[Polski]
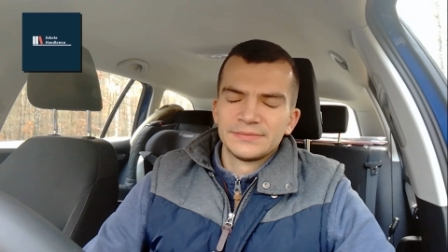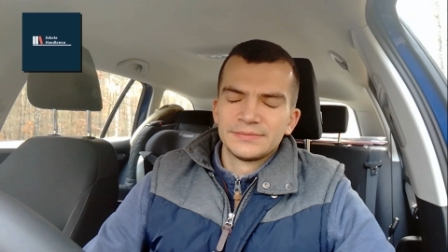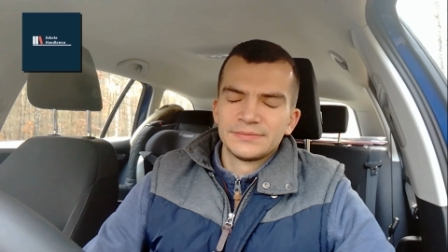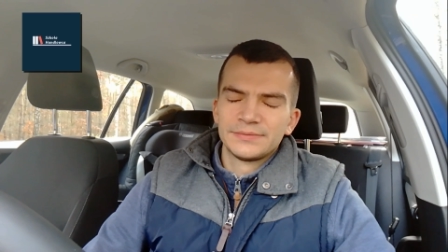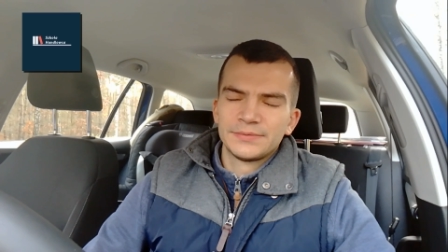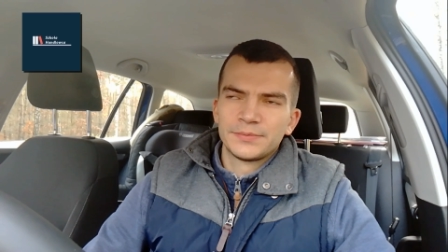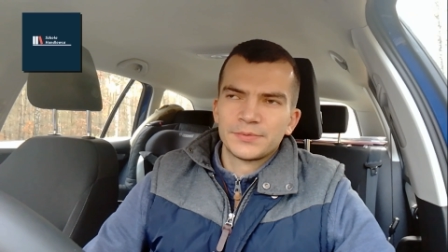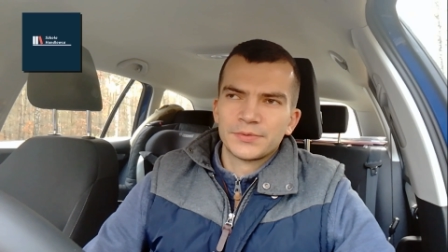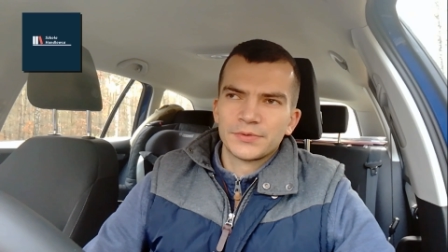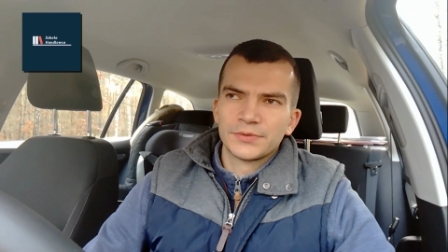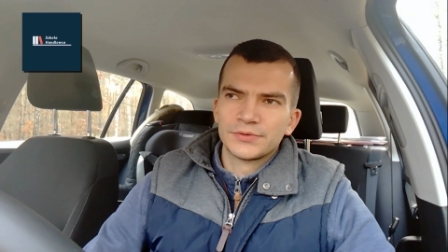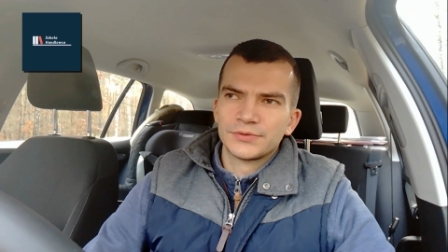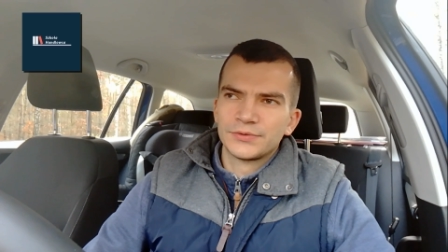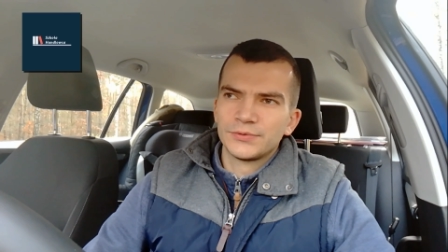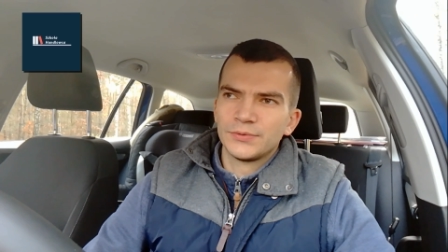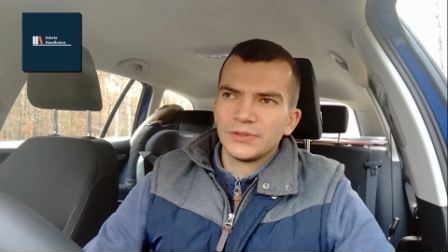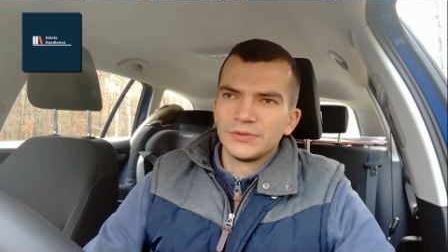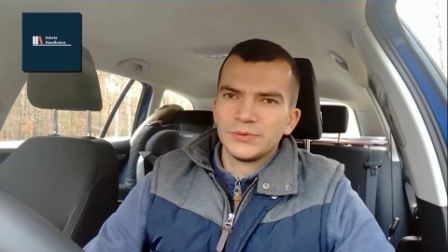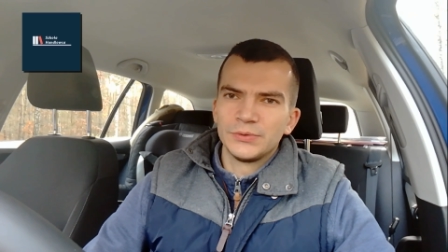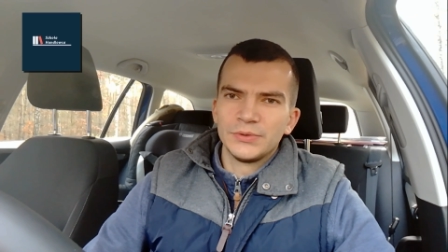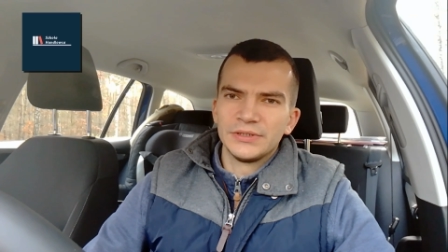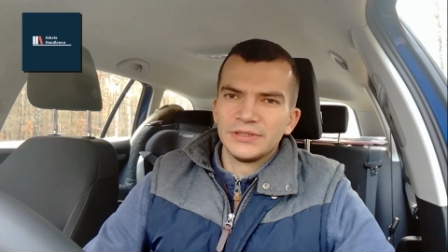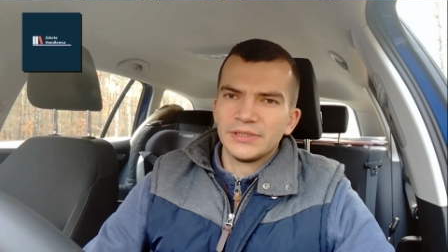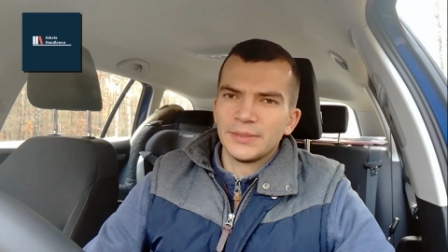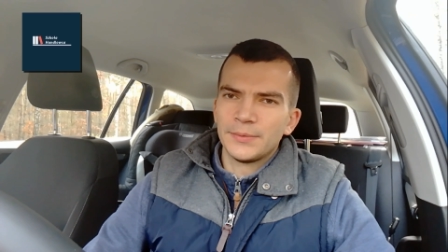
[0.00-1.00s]
po prostu
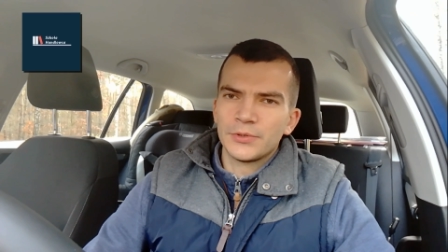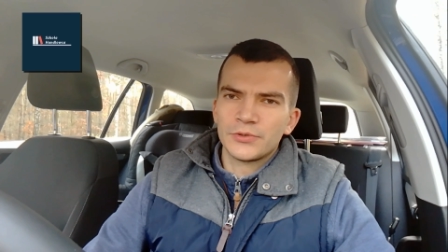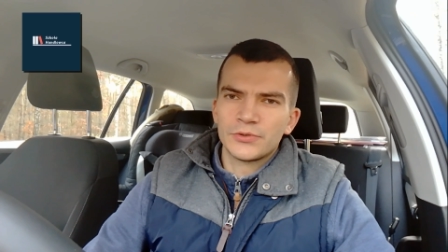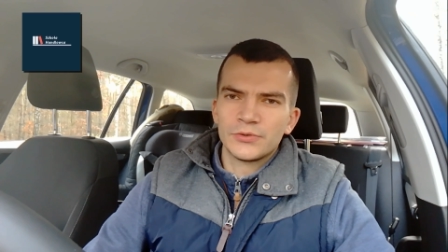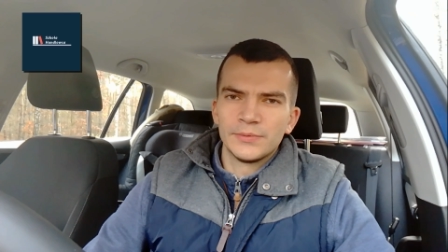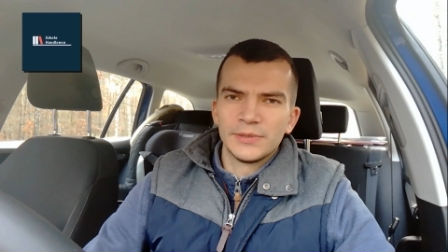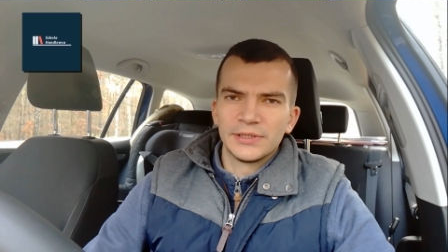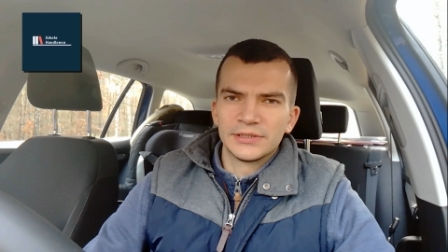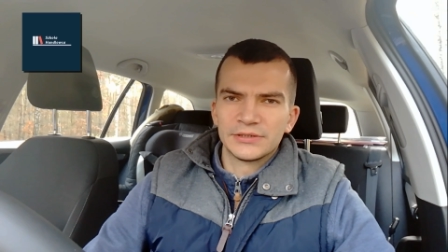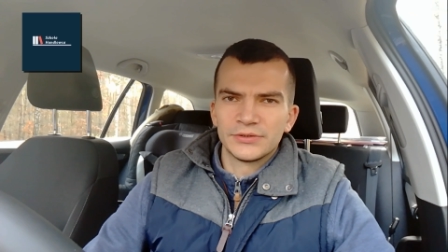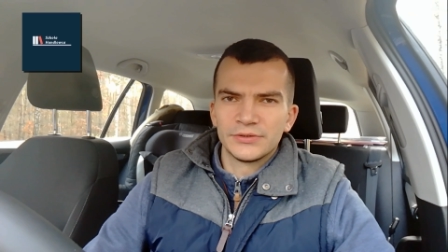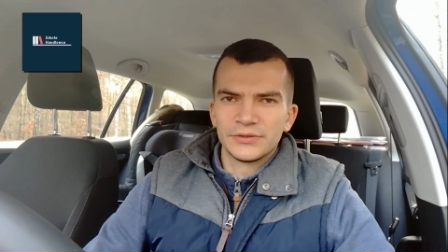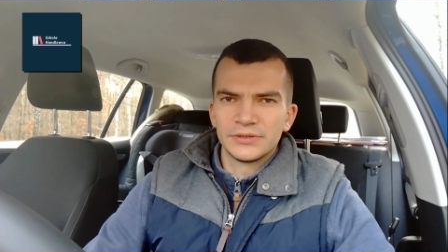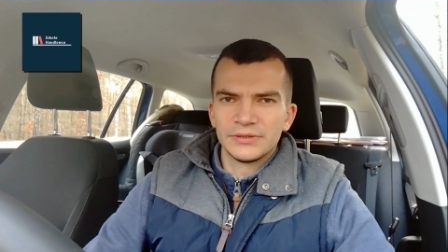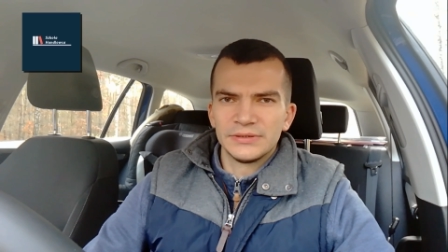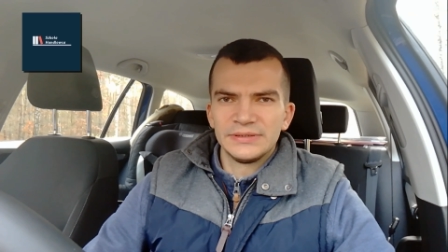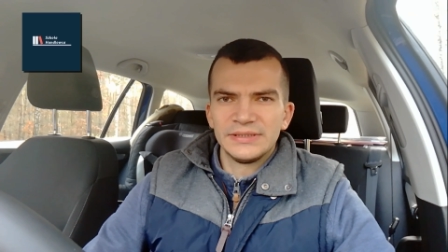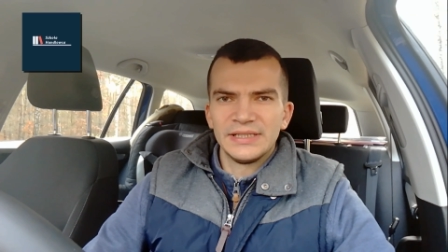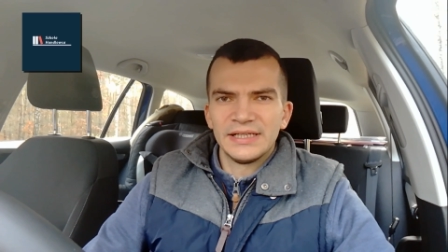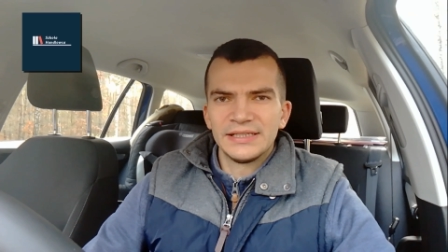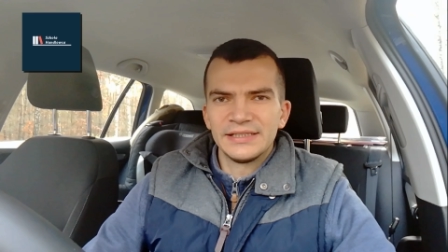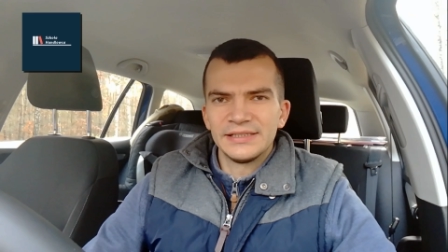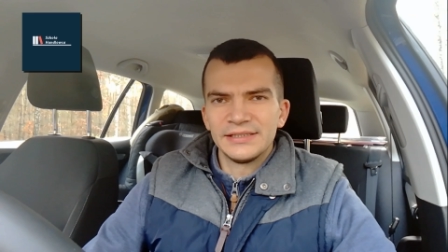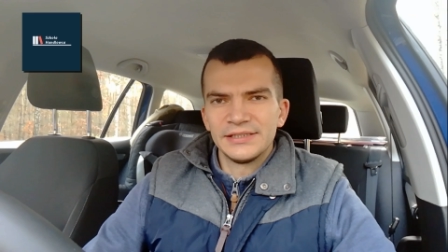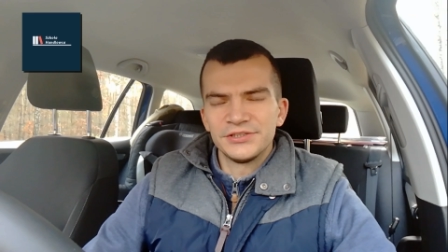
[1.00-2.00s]
ładuje nam akumulatory i
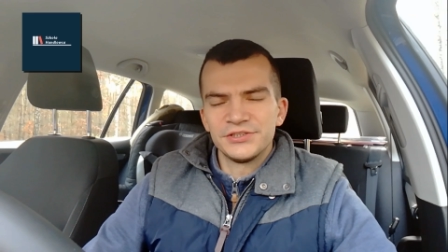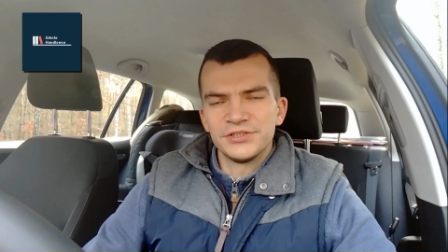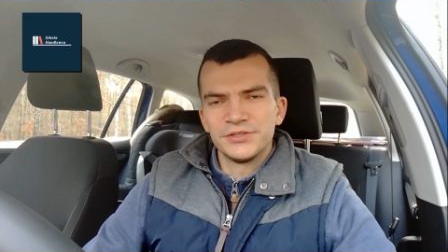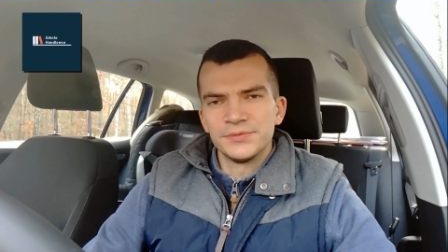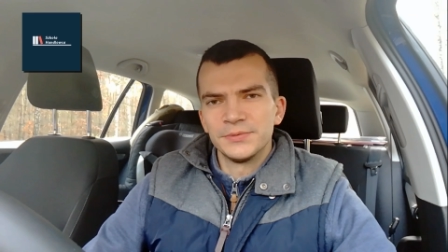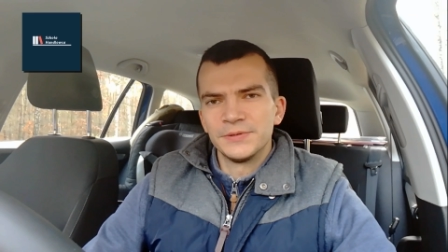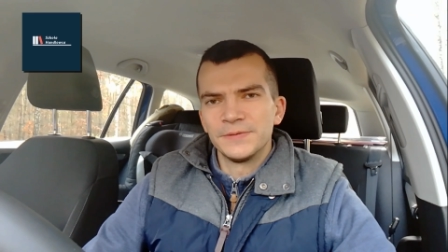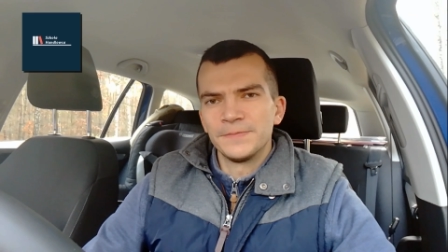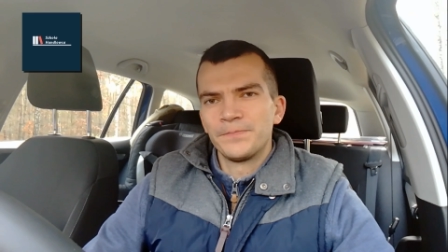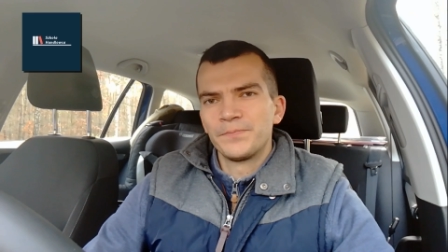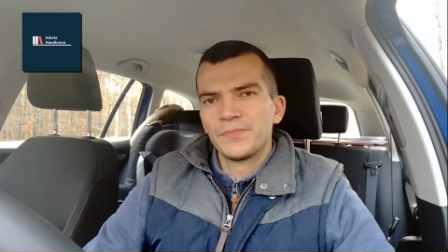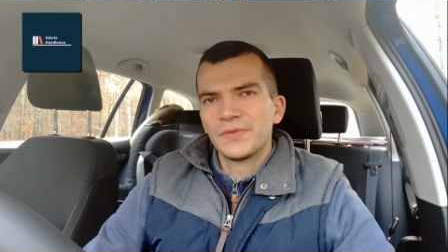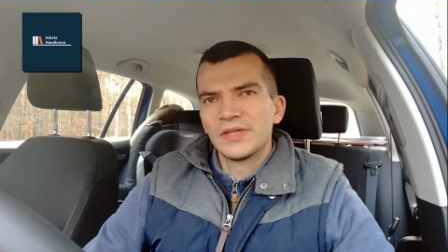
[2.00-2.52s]
dalej lecimy.